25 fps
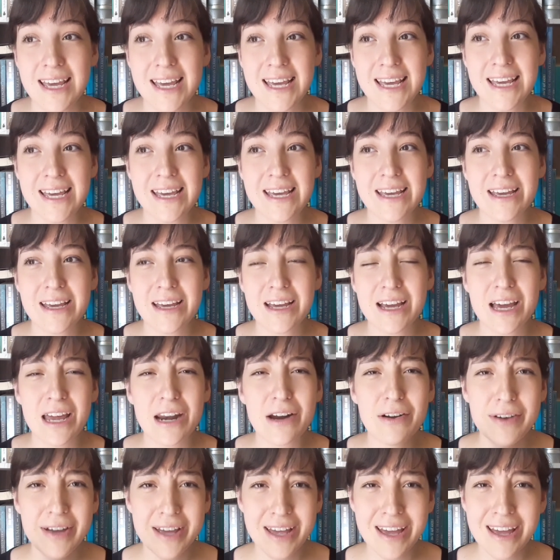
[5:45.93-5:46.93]
Eh,
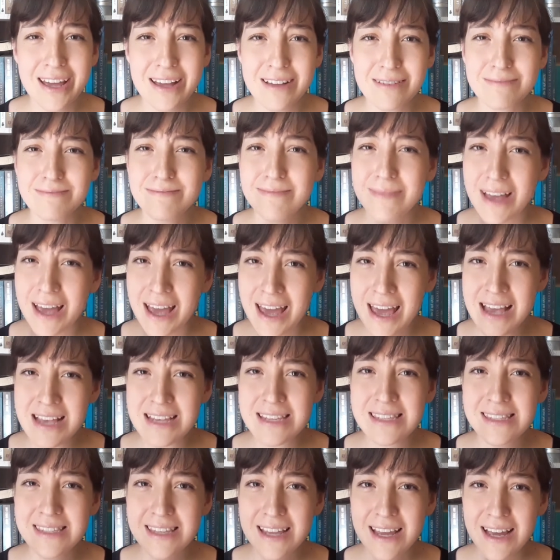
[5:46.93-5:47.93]
creo que
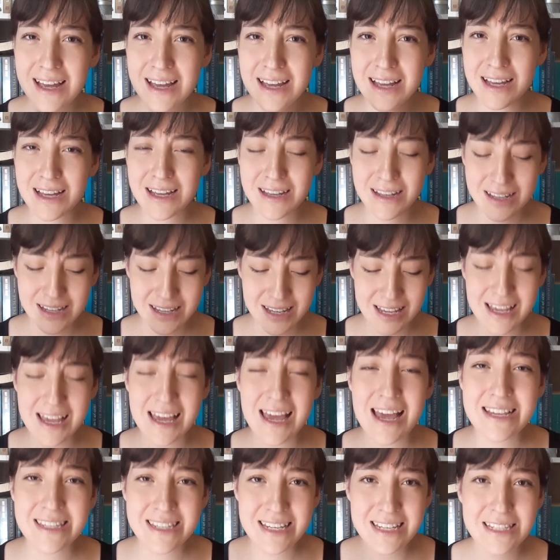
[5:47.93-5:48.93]
esta,
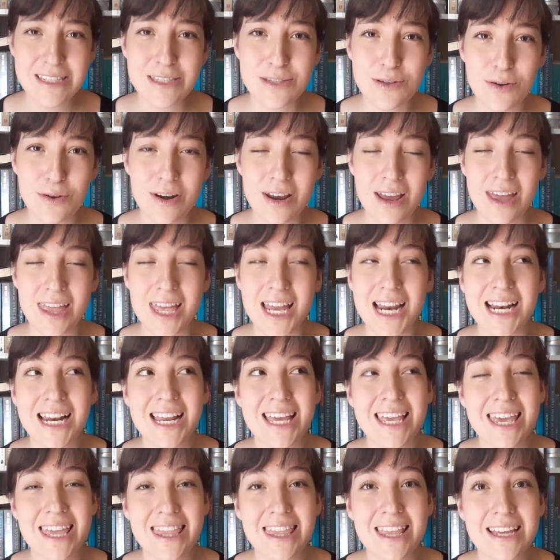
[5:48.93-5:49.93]
esta historia de las
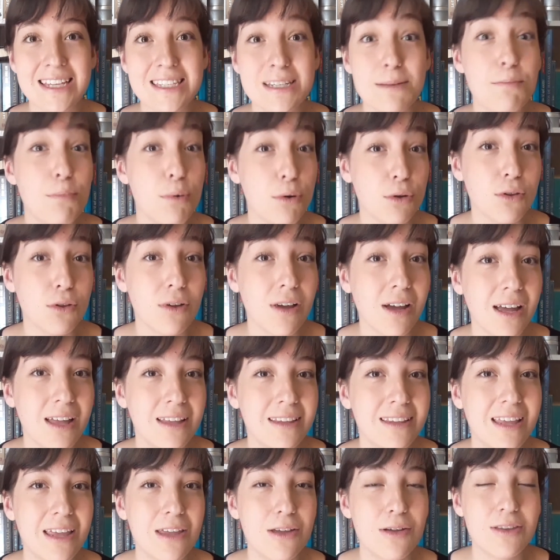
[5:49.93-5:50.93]
leyendas de Puerto
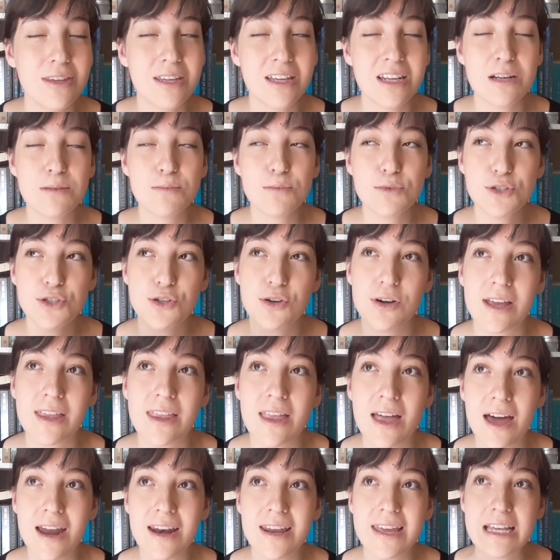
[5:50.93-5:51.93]
Encantado tiene mucho que
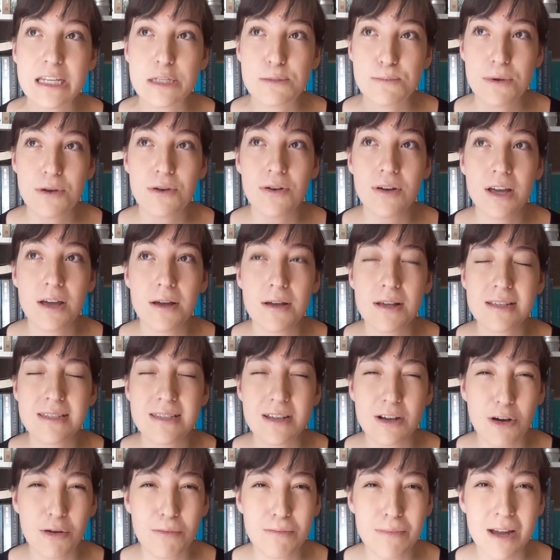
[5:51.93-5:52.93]
dar y espero que
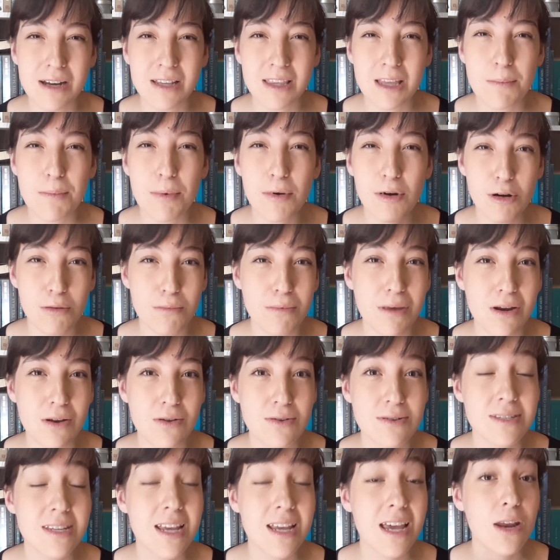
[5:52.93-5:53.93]
se convierta por lo
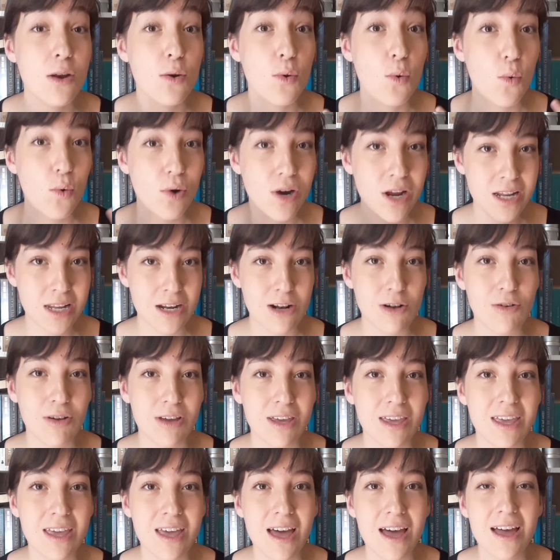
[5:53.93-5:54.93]
menos en una
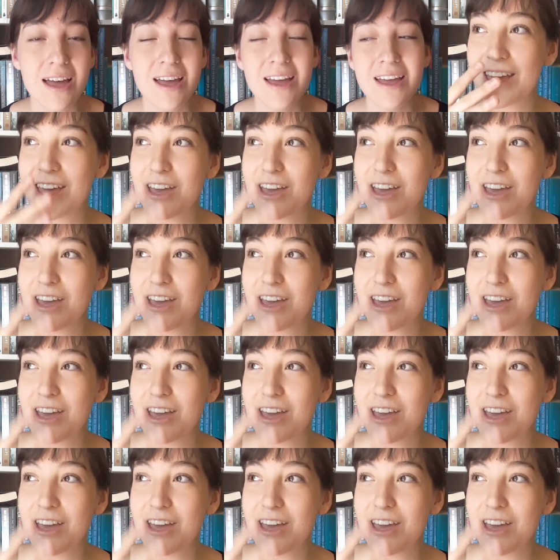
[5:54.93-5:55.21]
trilogía.